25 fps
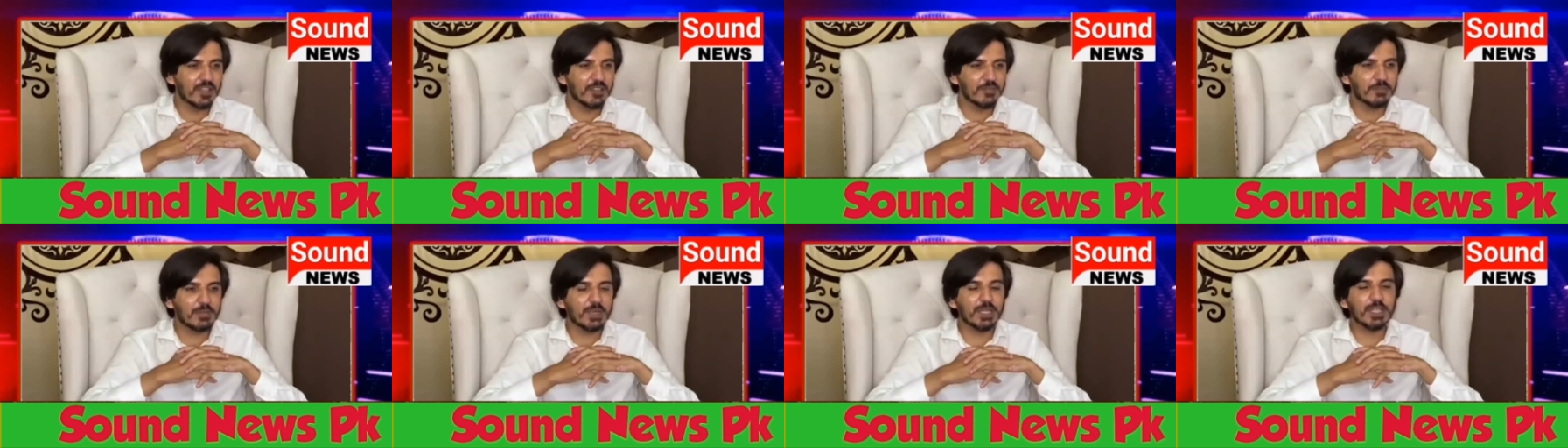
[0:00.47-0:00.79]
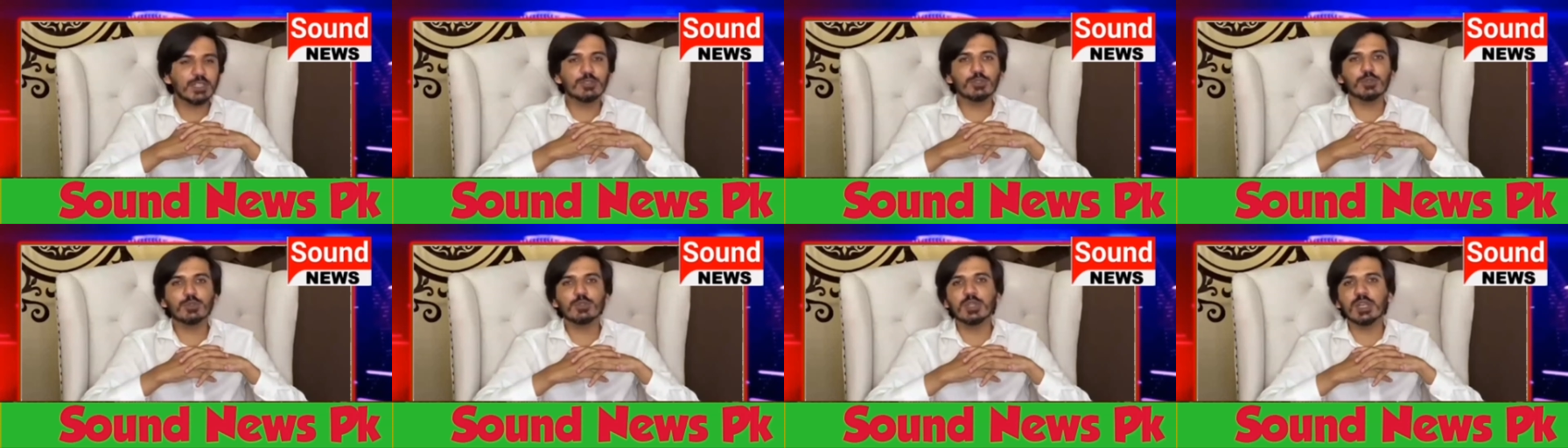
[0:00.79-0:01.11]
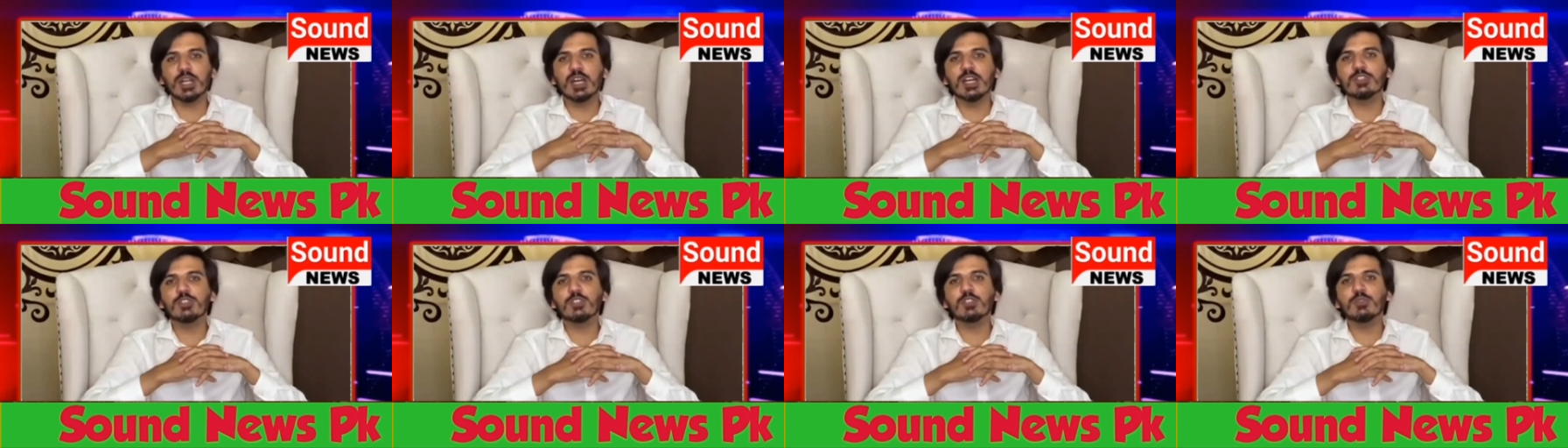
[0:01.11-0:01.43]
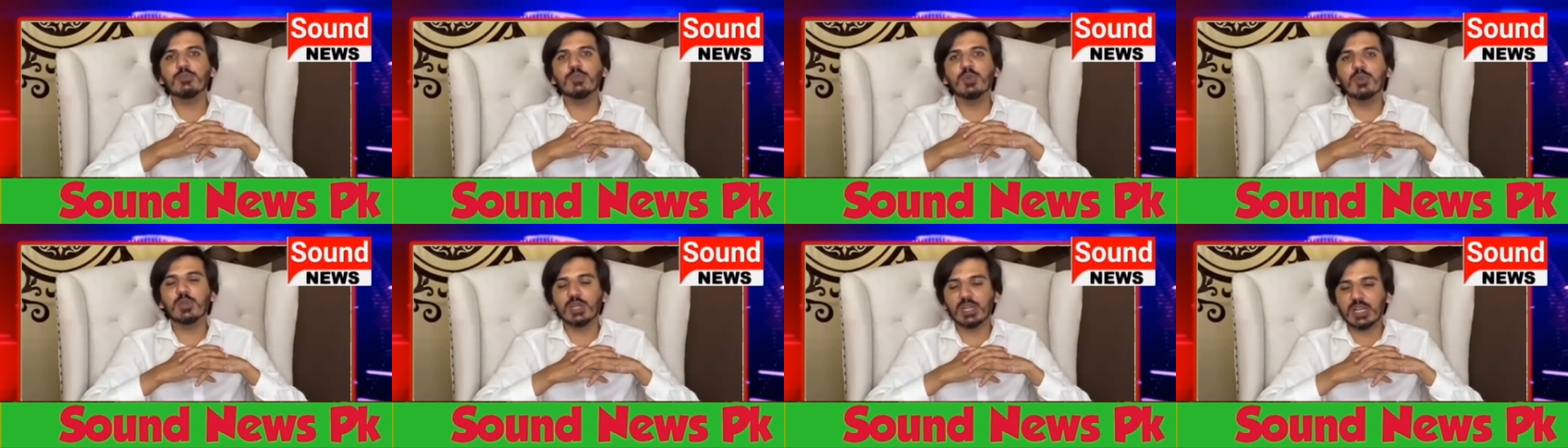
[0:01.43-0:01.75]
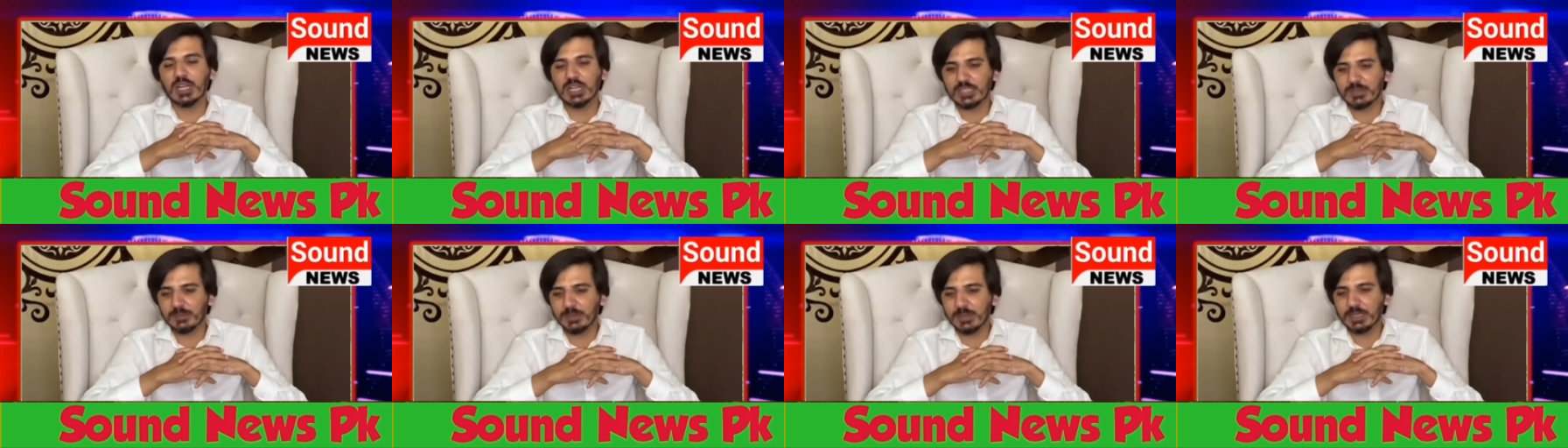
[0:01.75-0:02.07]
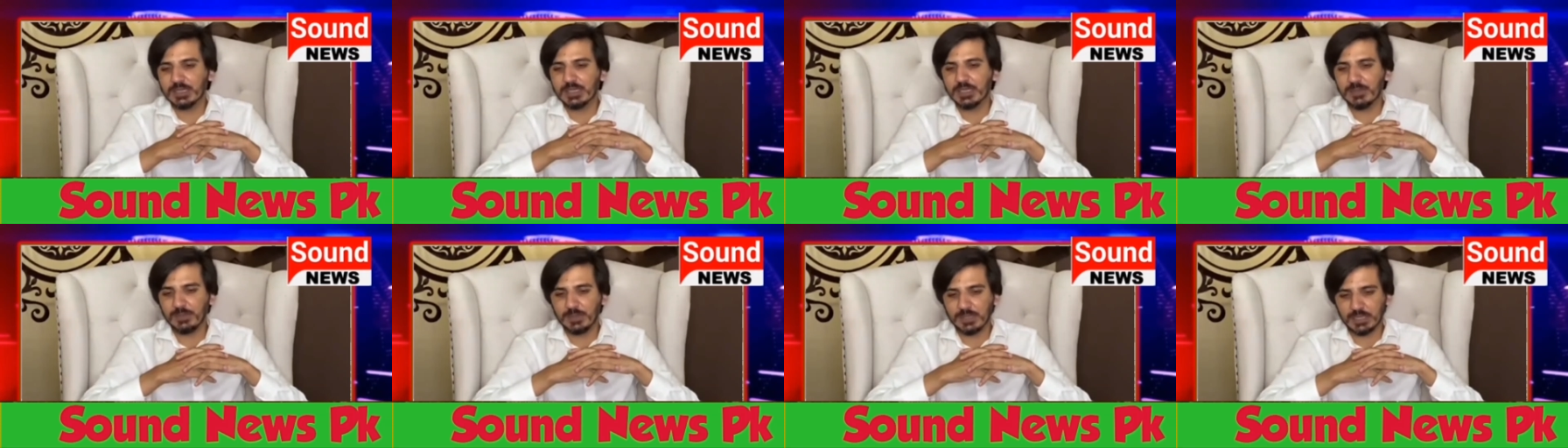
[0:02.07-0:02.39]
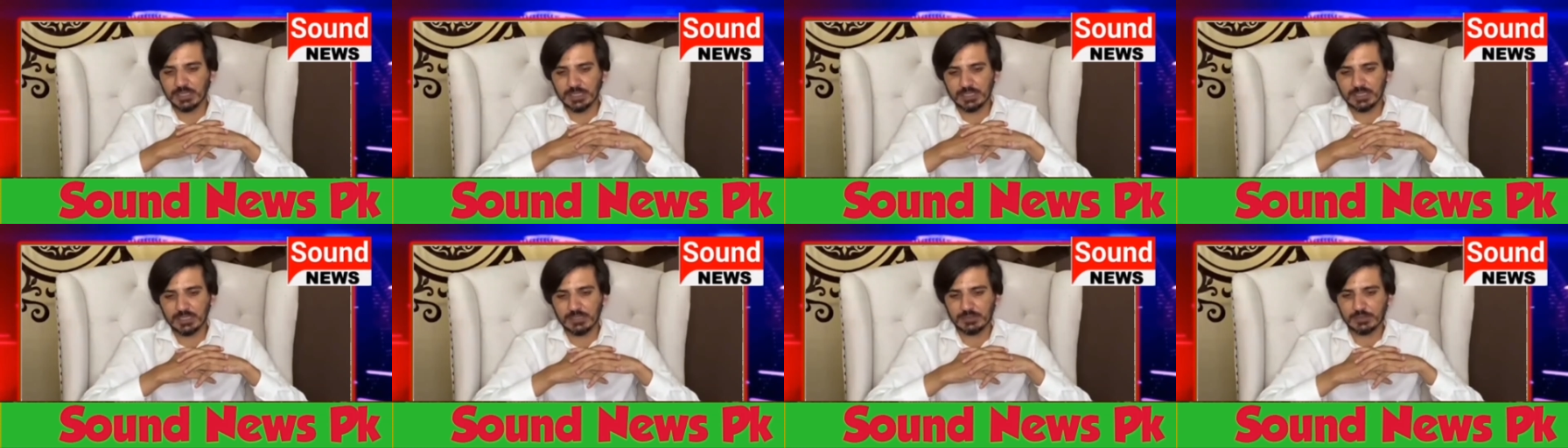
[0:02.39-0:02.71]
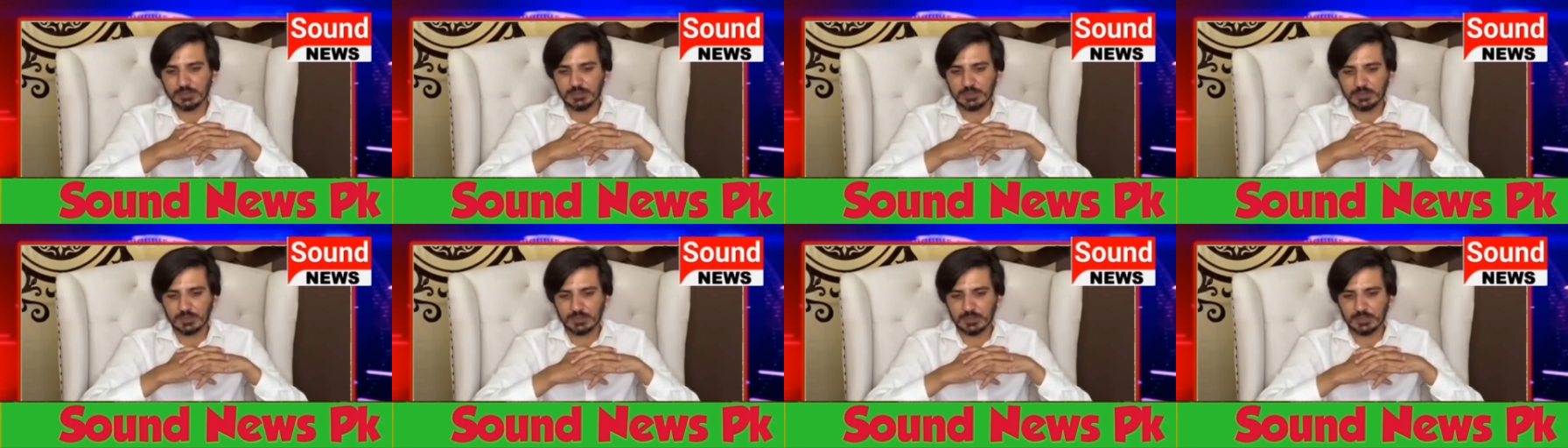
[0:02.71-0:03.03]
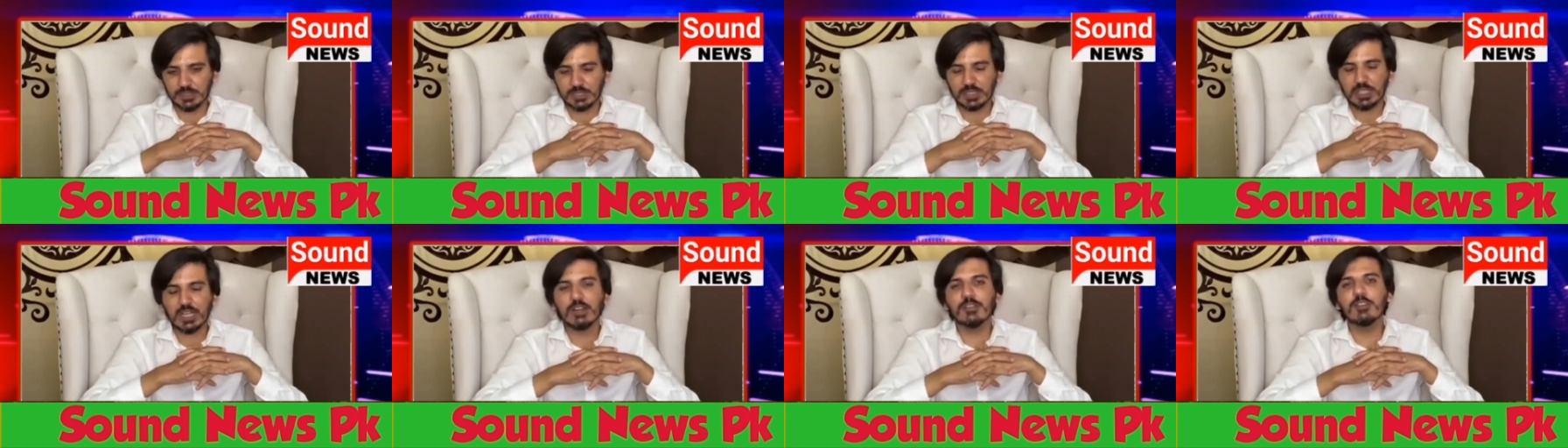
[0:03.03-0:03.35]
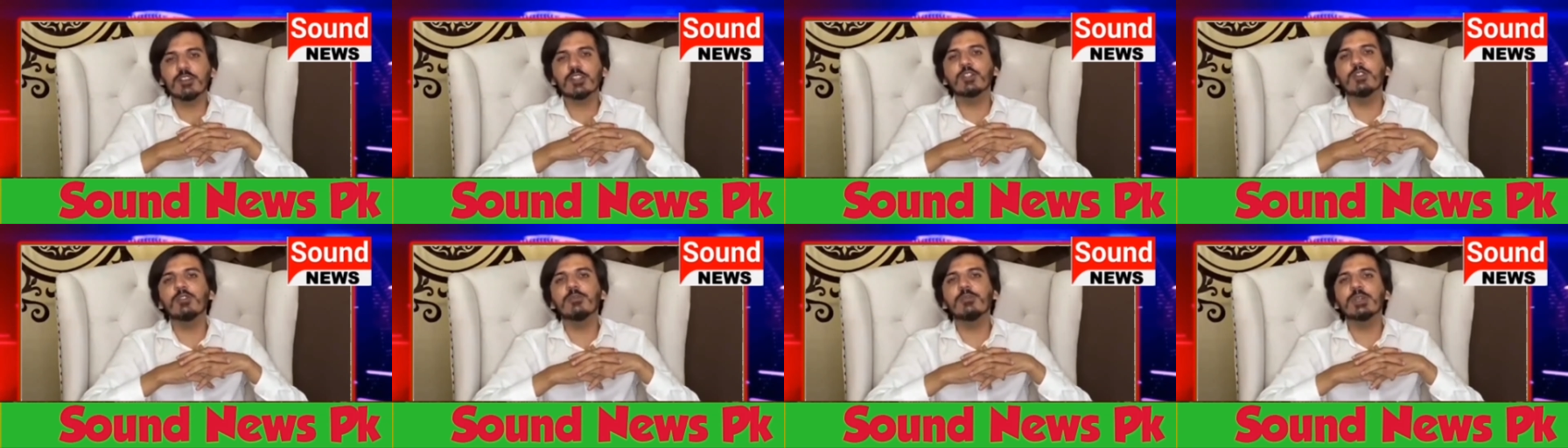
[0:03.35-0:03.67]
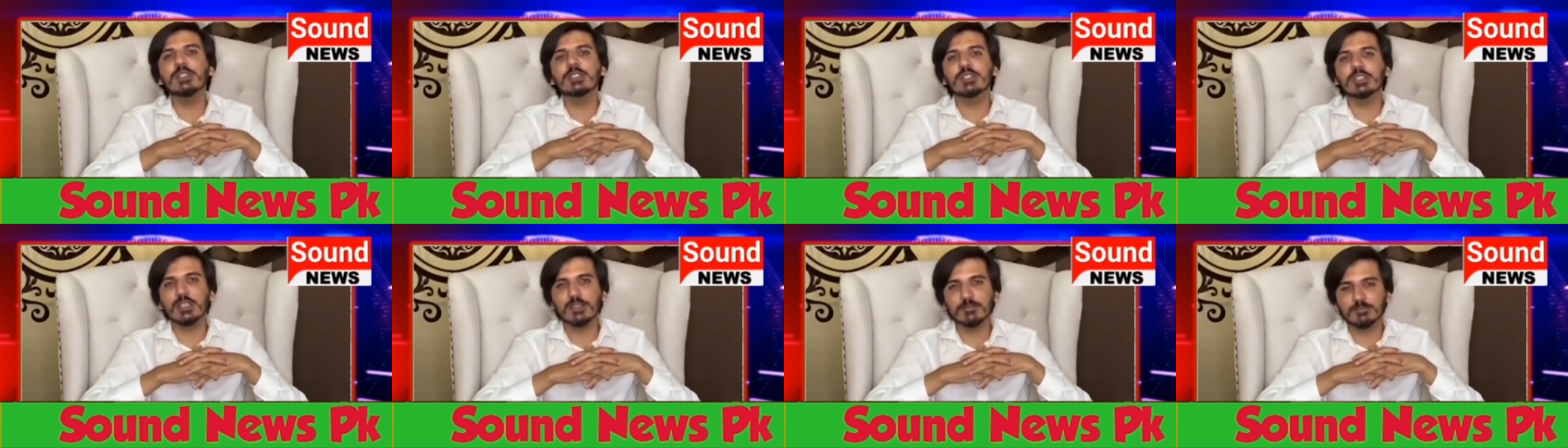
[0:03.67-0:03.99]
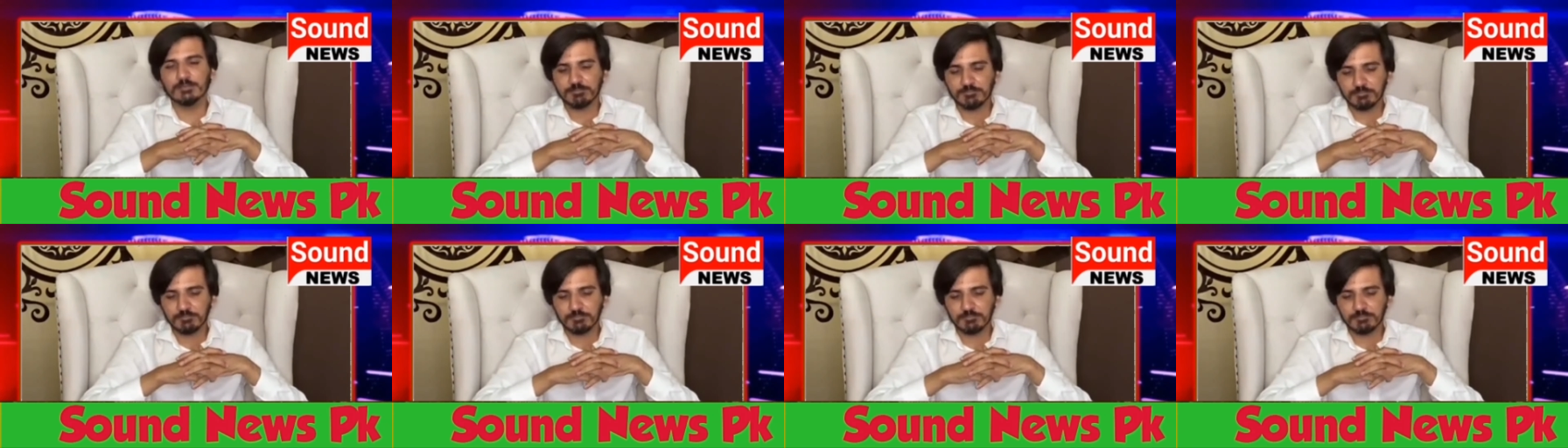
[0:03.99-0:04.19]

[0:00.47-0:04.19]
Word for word: बड़े सुकरात और बुकरात बनते फिर रहे थे वो खावर घुमन साहब